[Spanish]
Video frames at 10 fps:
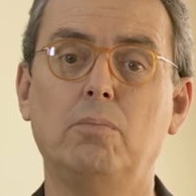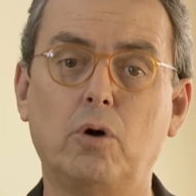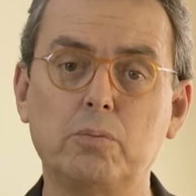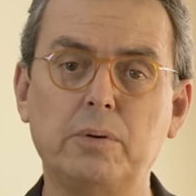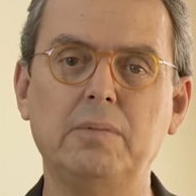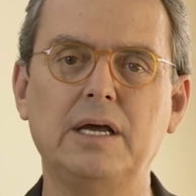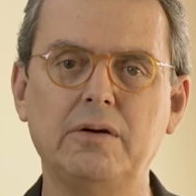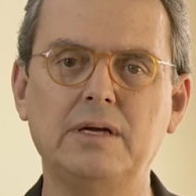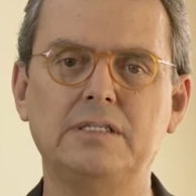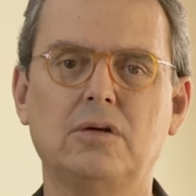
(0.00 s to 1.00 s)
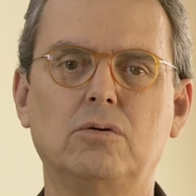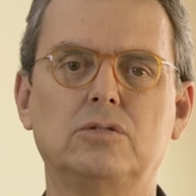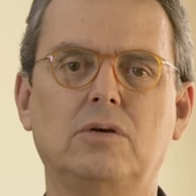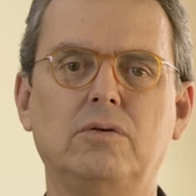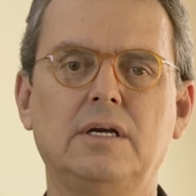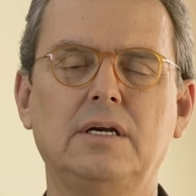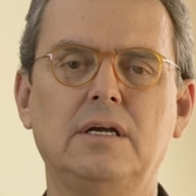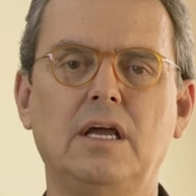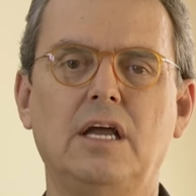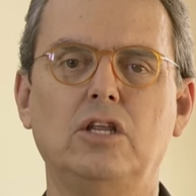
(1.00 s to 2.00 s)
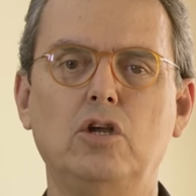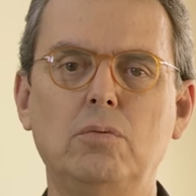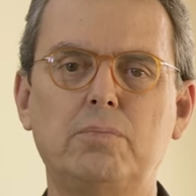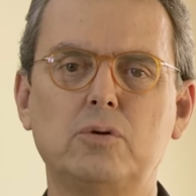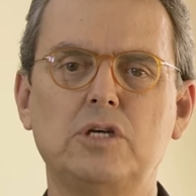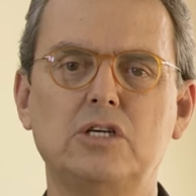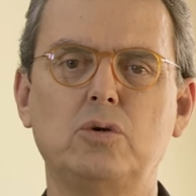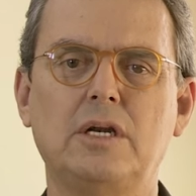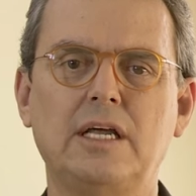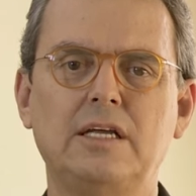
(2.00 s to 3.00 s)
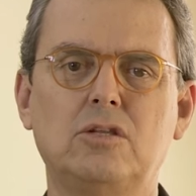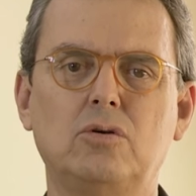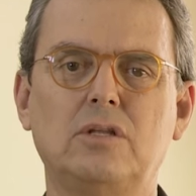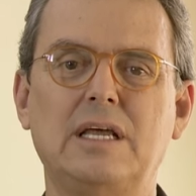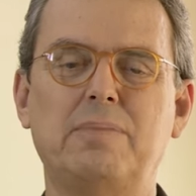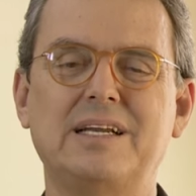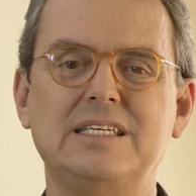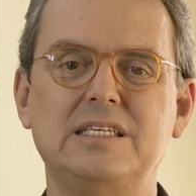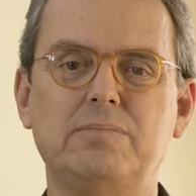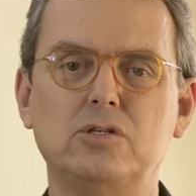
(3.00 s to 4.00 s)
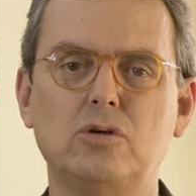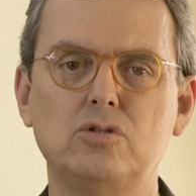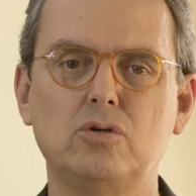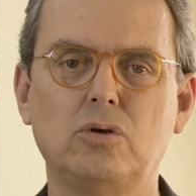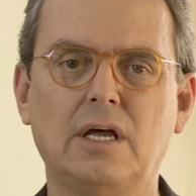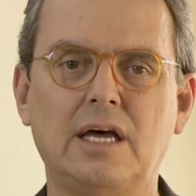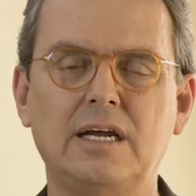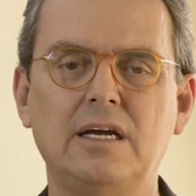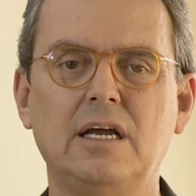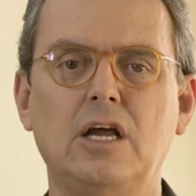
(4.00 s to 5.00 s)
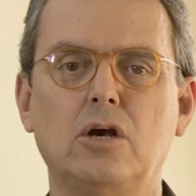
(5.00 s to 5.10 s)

por primera vez en Costa Rica, de un proceso inédito de participación ciudadana